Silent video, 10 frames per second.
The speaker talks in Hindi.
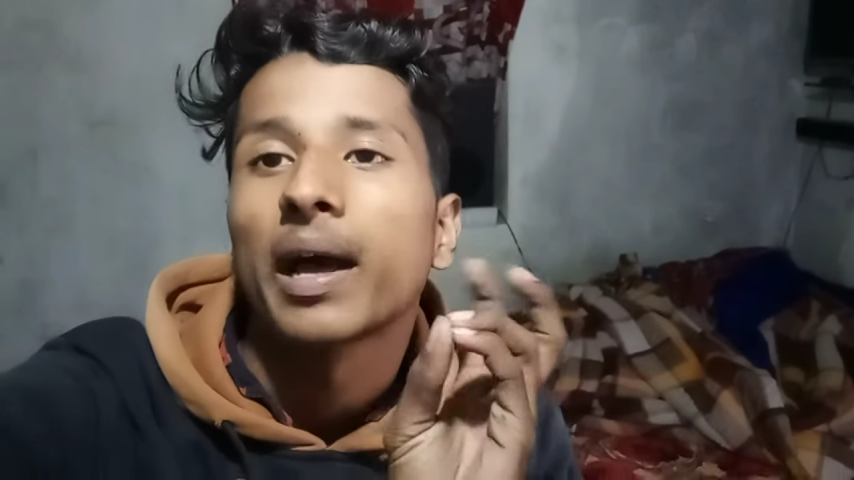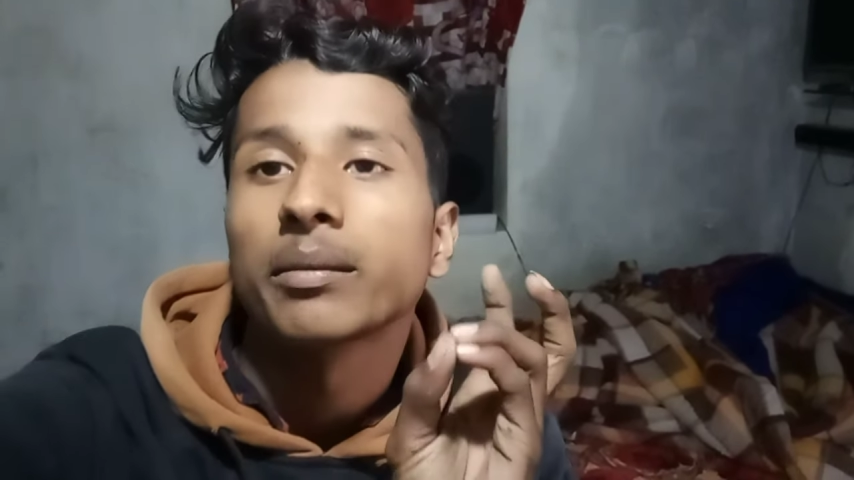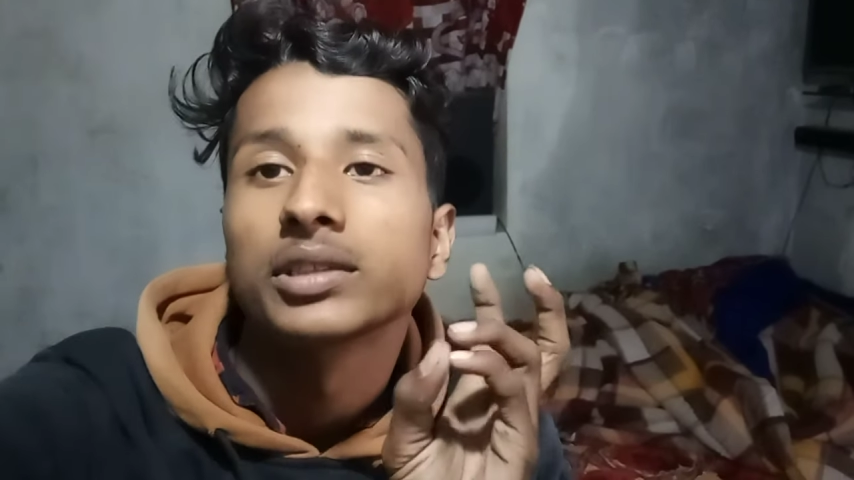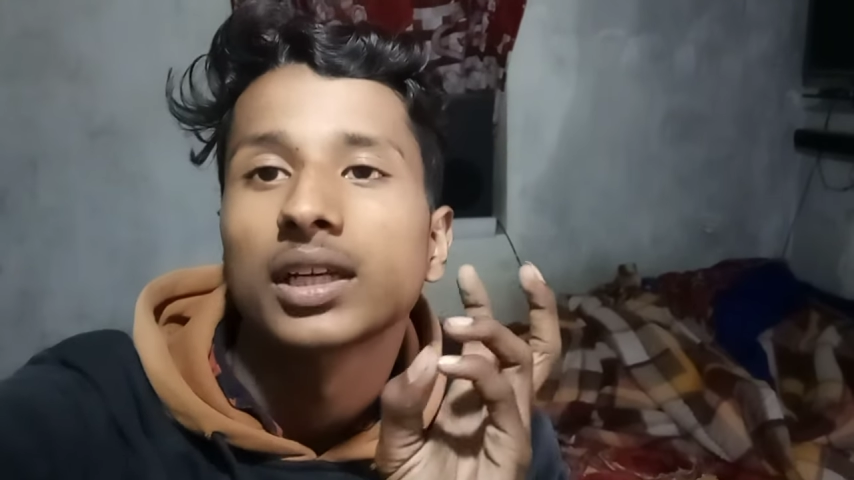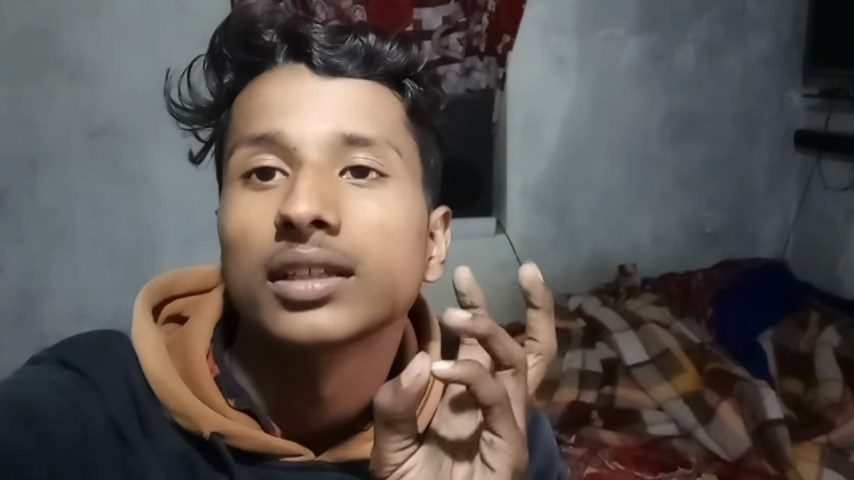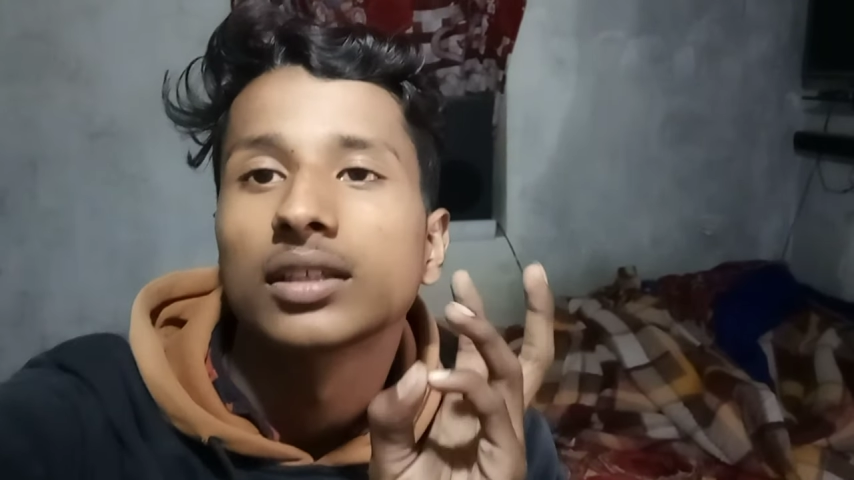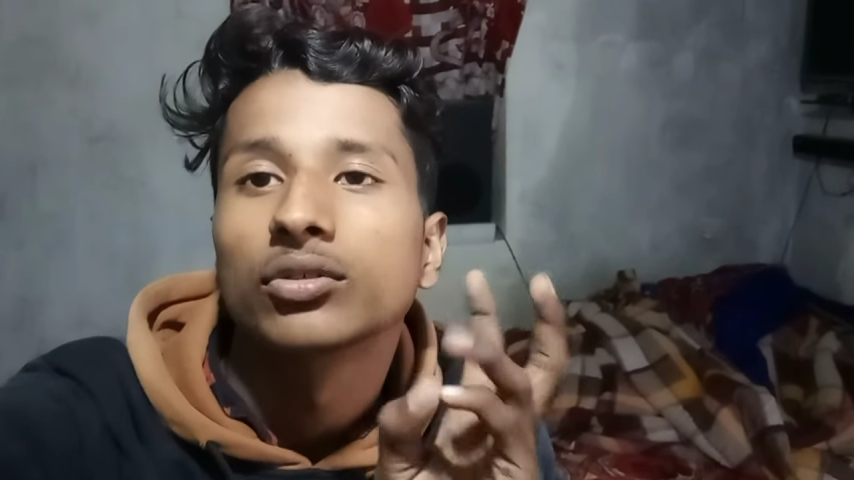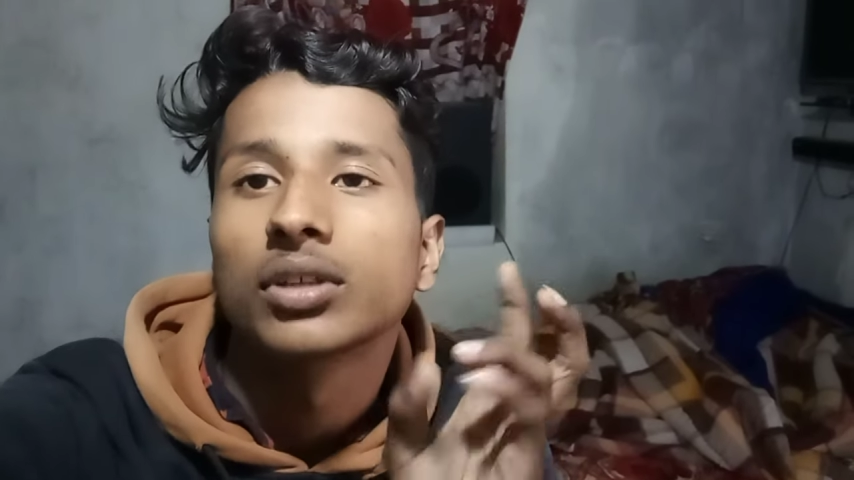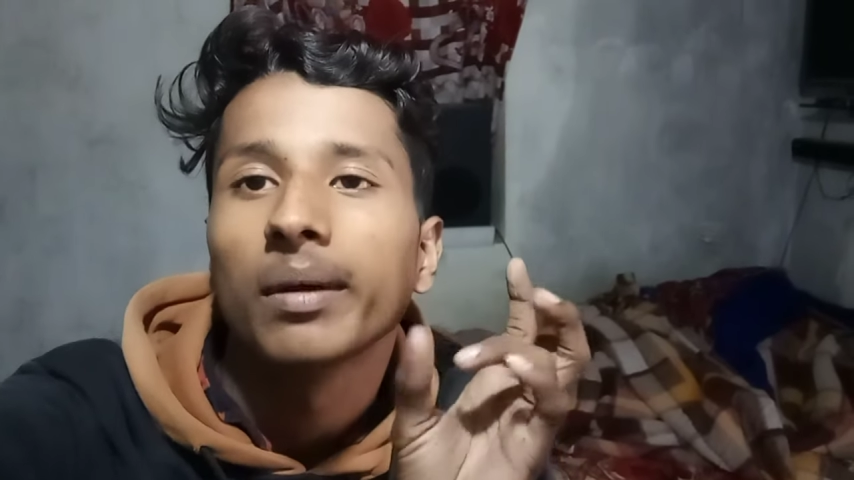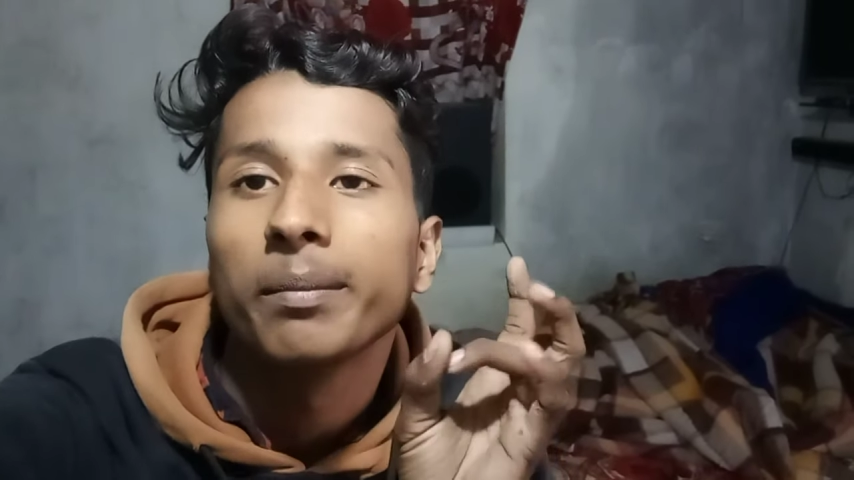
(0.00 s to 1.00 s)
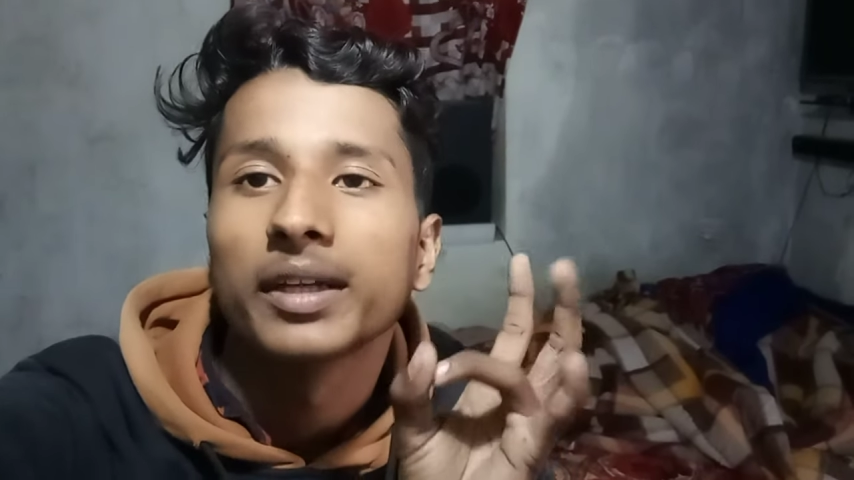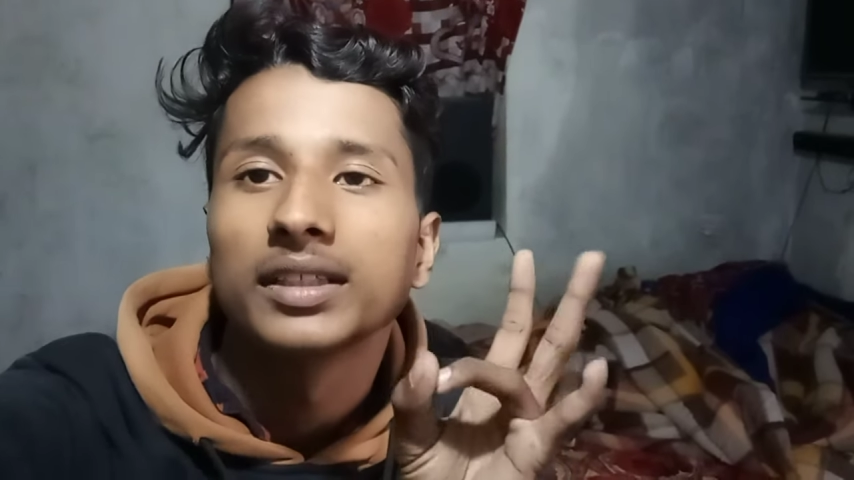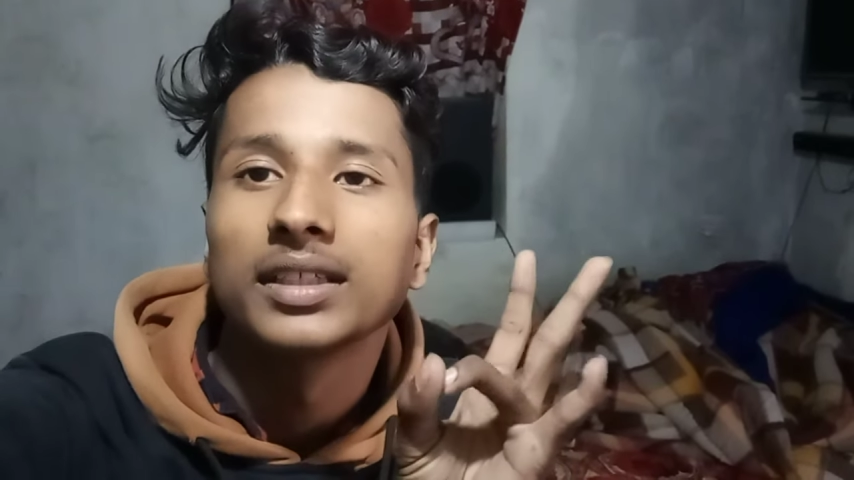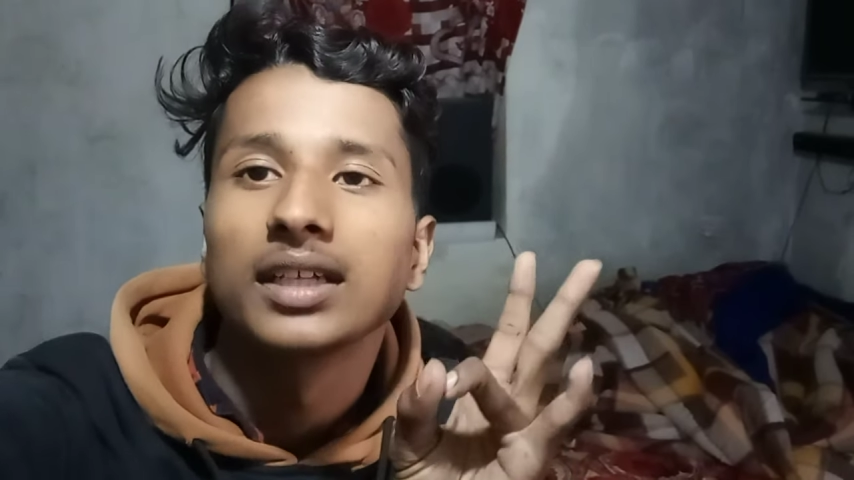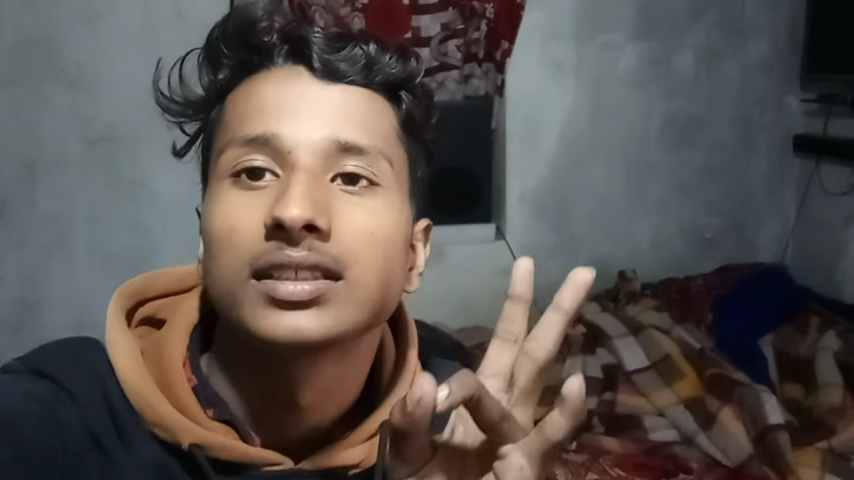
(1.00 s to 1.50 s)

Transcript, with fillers: पार्क में चले थे उसके बाद प्रतीक